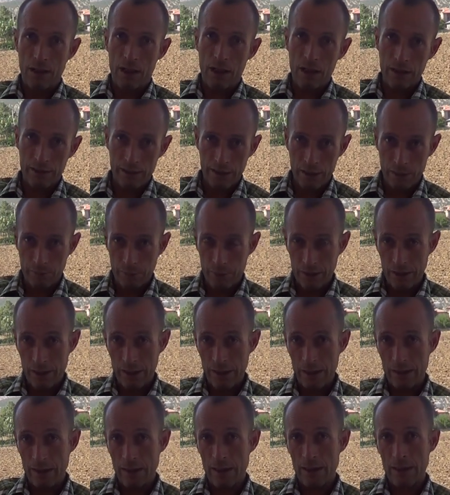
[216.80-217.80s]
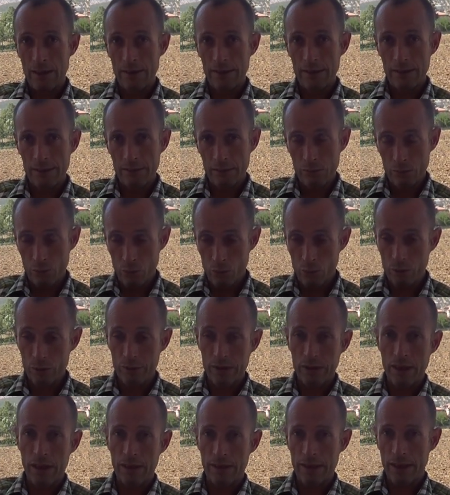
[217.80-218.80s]
altyapı yeterli
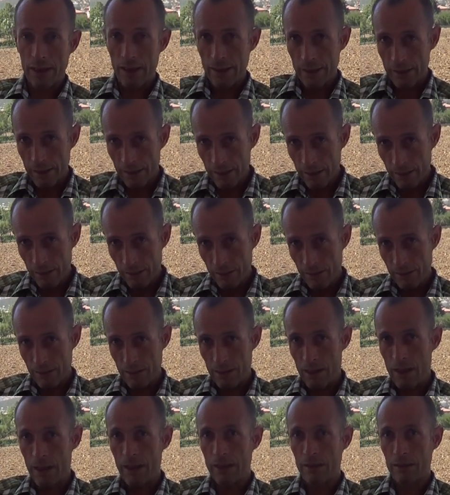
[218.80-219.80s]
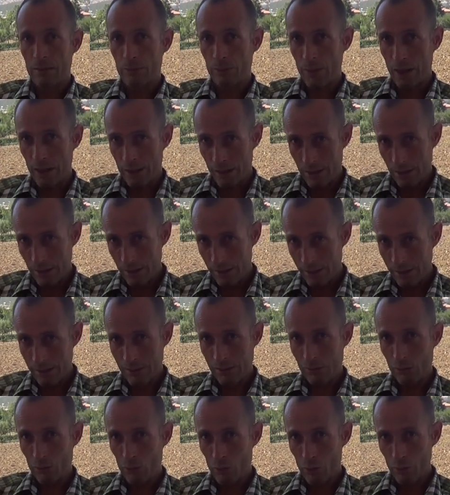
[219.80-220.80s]
olsa dahi arıtma
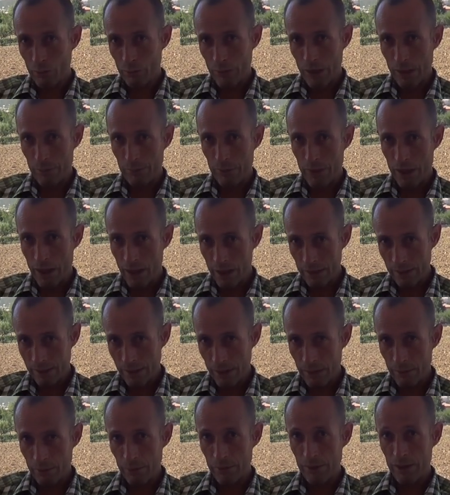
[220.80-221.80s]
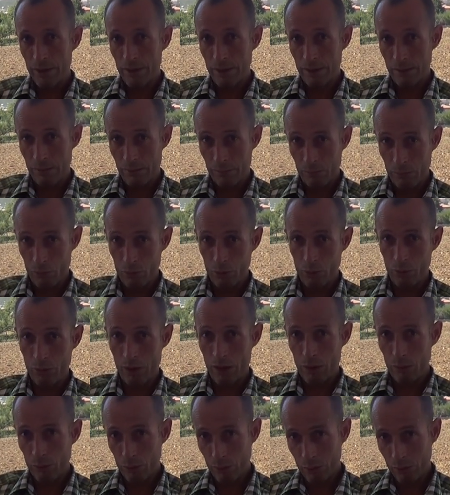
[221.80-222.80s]
tesisi olmayan bir şey altyapı
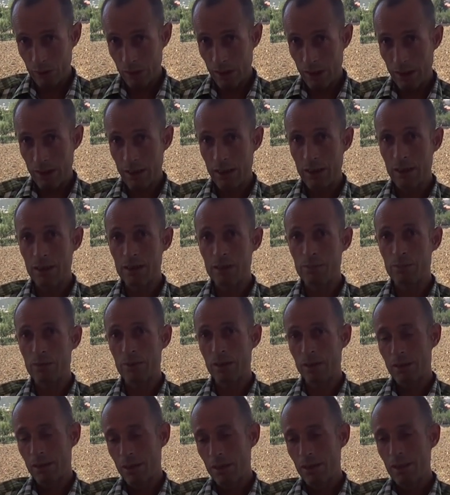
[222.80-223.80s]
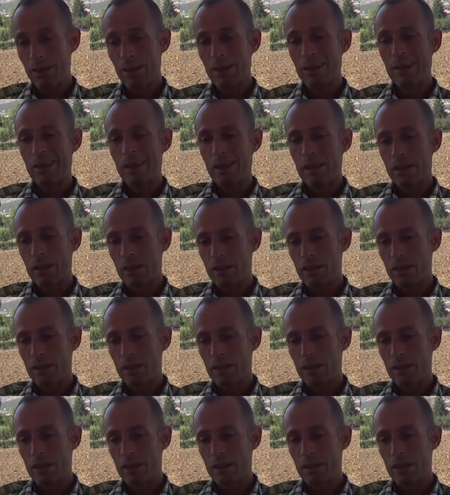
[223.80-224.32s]
dünya üstünde. altyapı hiç, değildir. Doğru mu efendim?